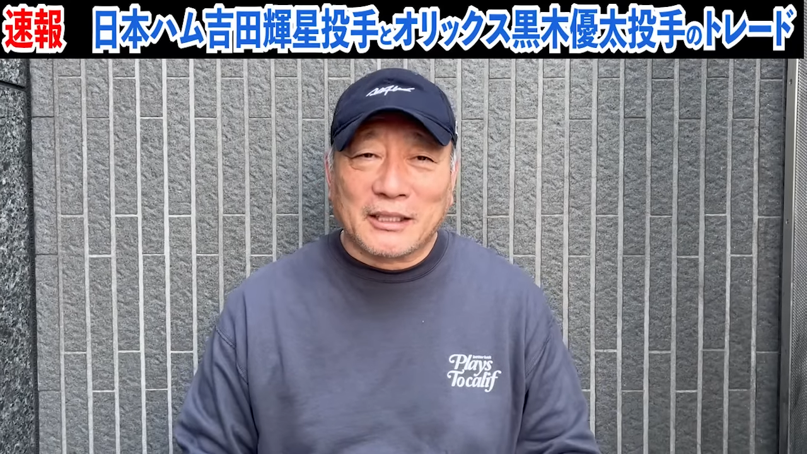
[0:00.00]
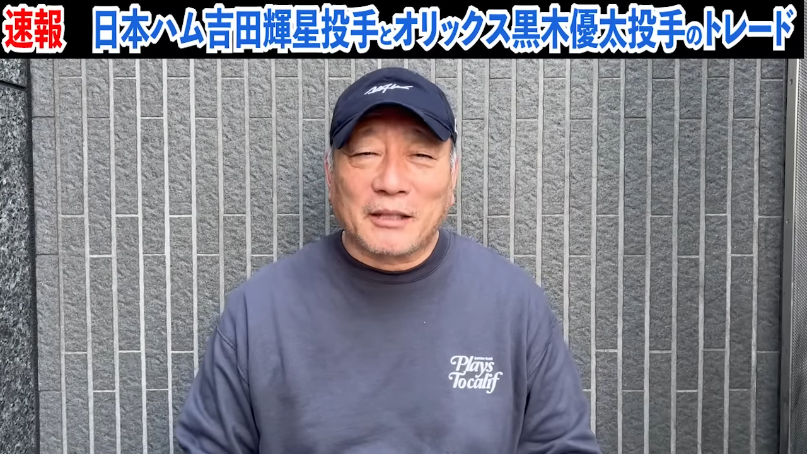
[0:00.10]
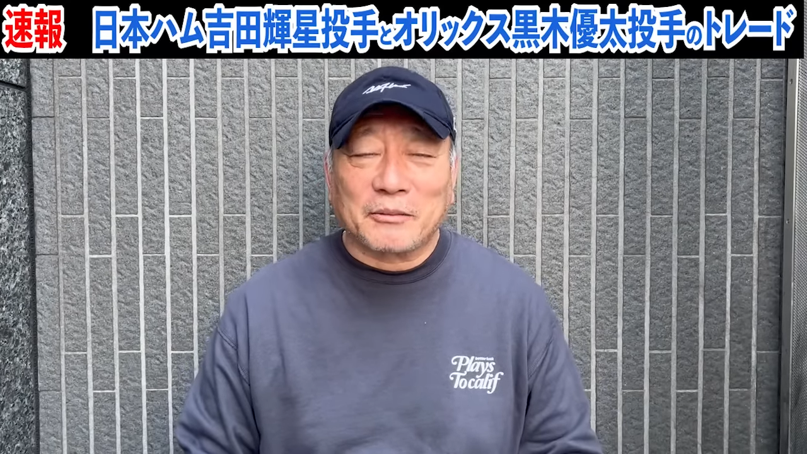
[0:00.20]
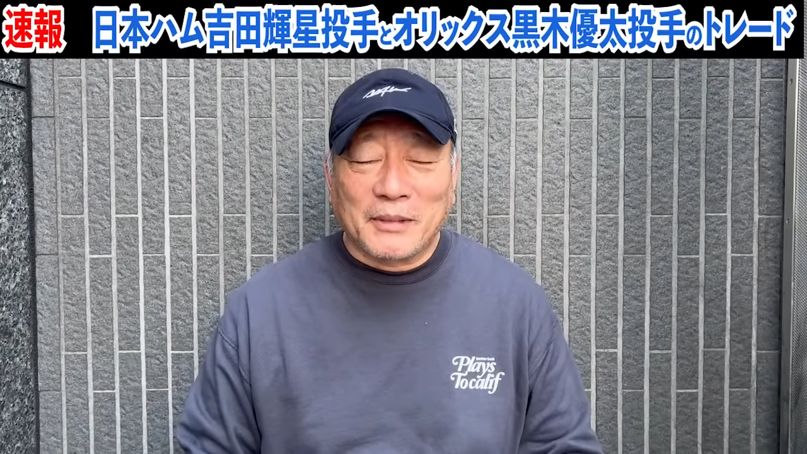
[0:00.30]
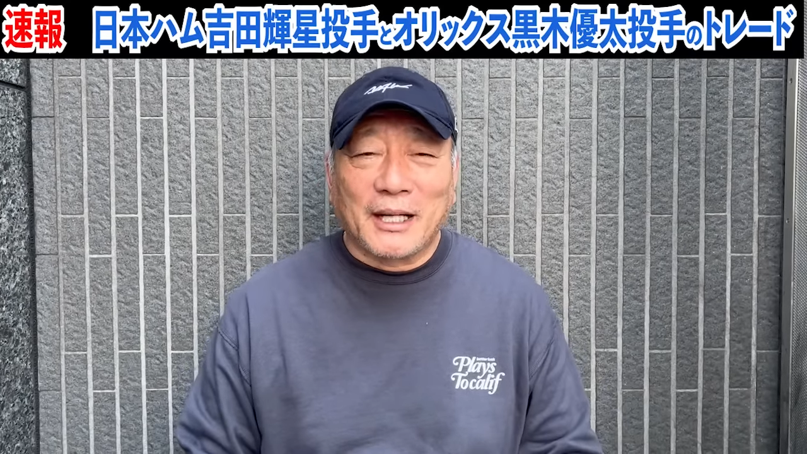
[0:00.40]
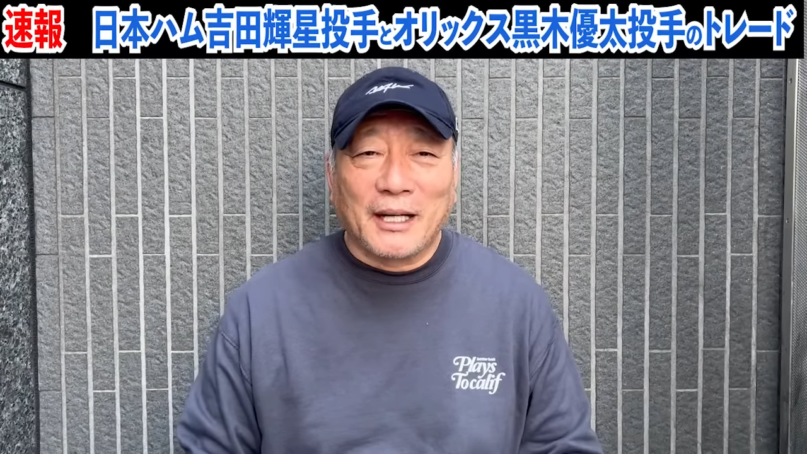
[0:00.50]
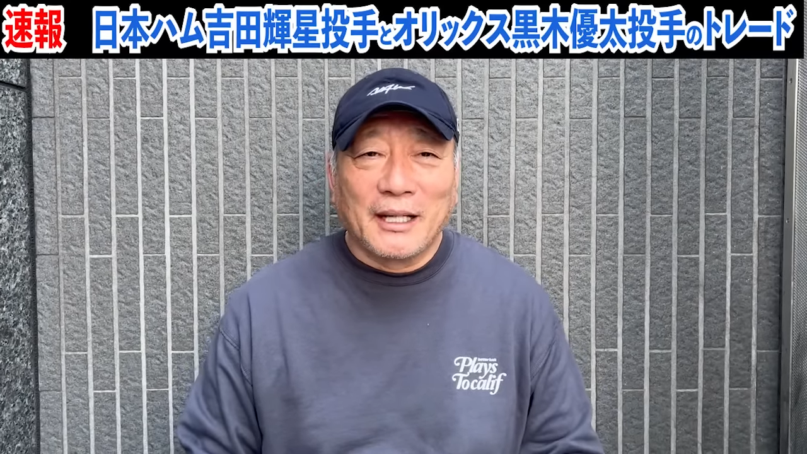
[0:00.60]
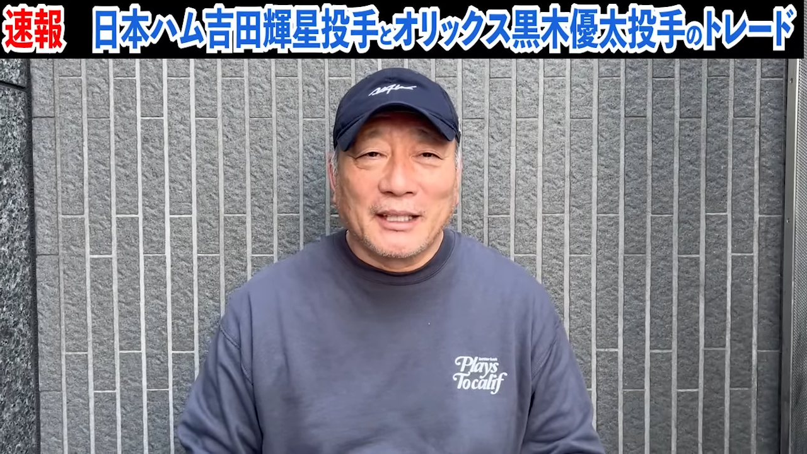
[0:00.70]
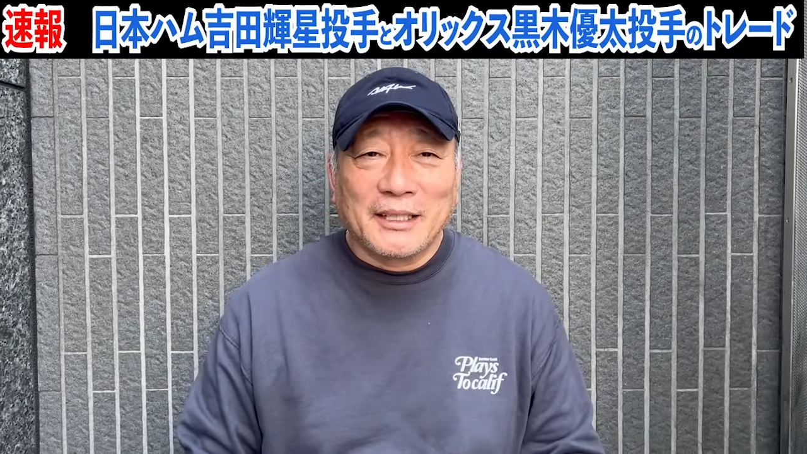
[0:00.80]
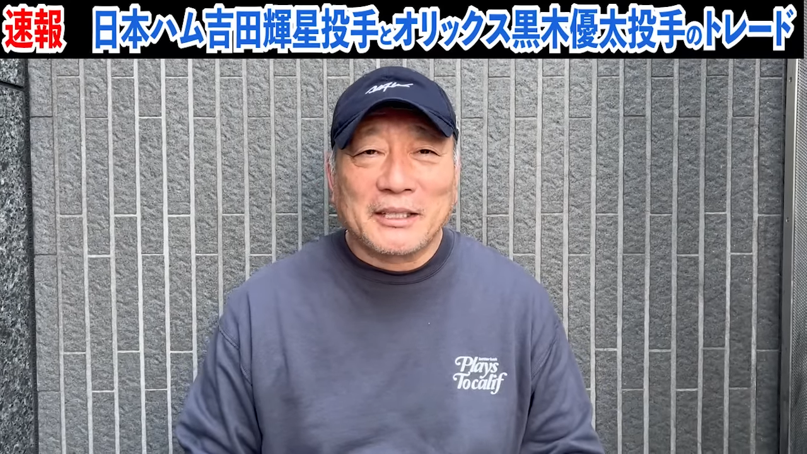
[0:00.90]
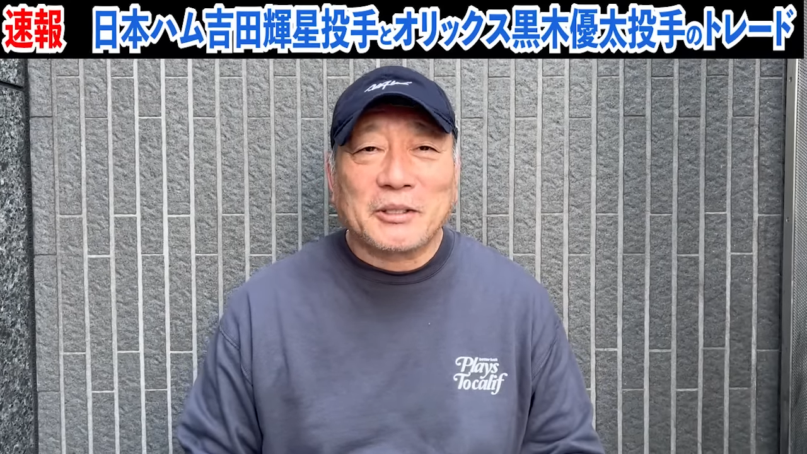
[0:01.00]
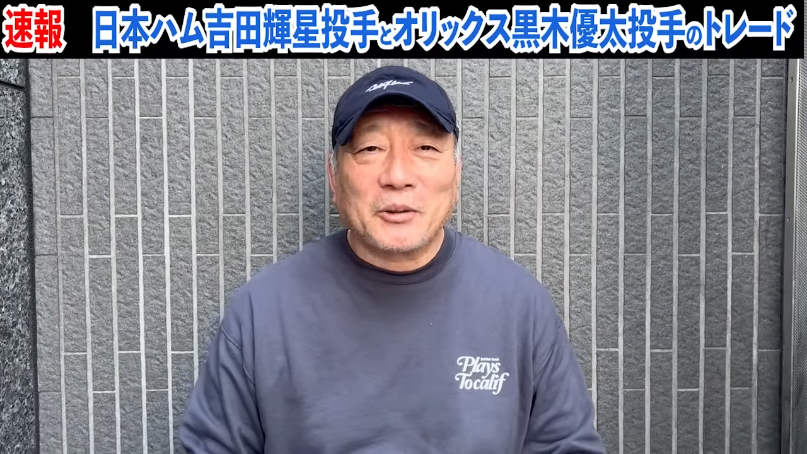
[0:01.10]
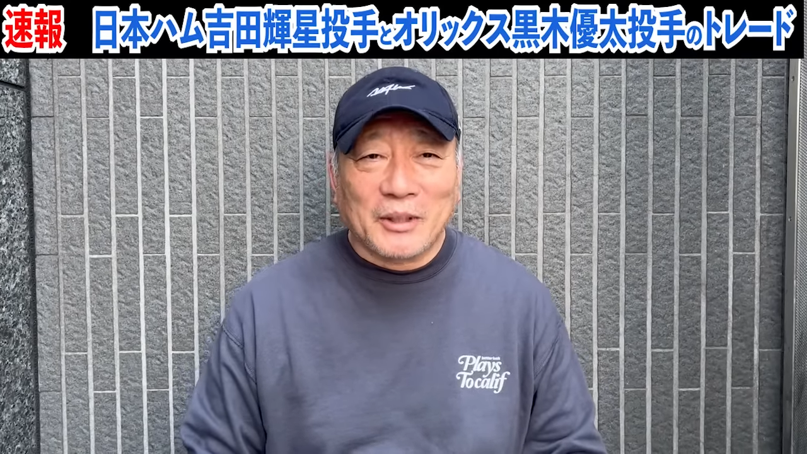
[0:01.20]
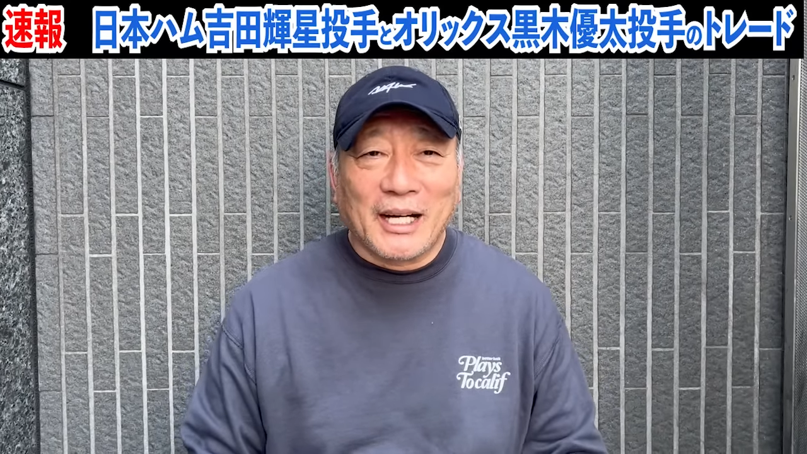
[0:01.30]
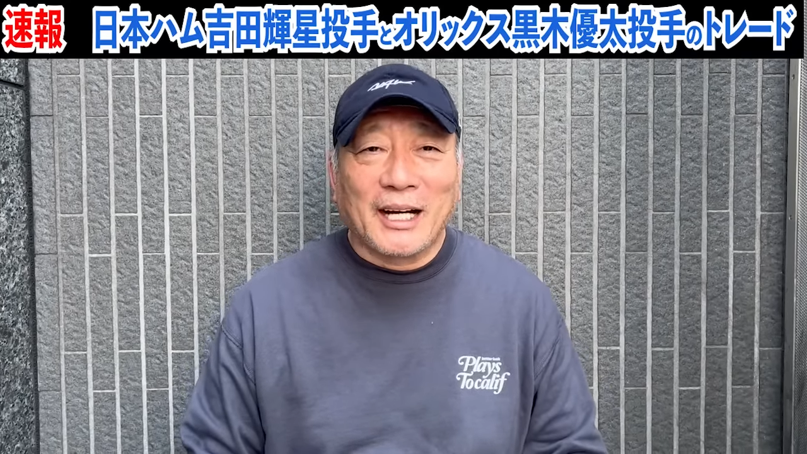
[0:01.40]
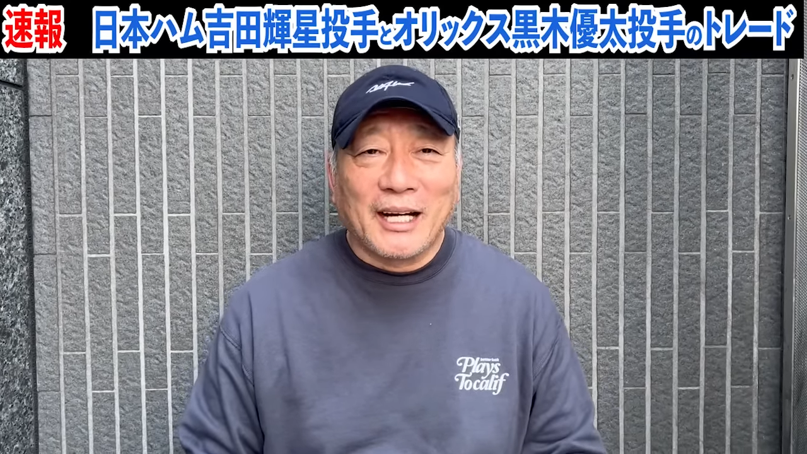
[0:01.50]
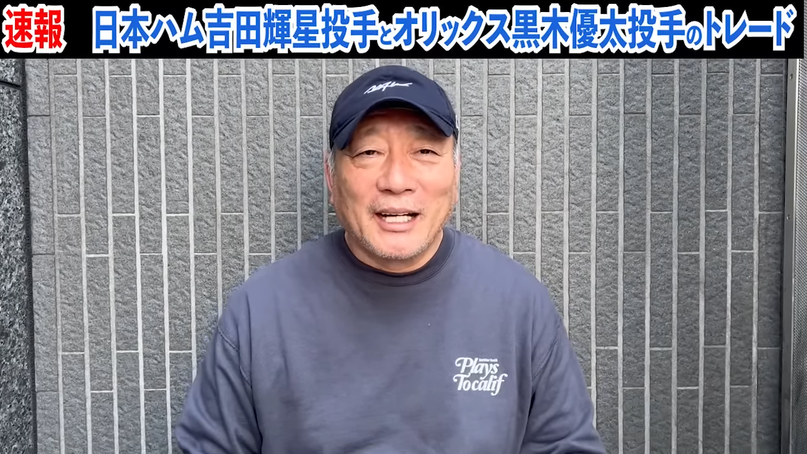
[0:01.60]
磋琢磨できそうな、うん、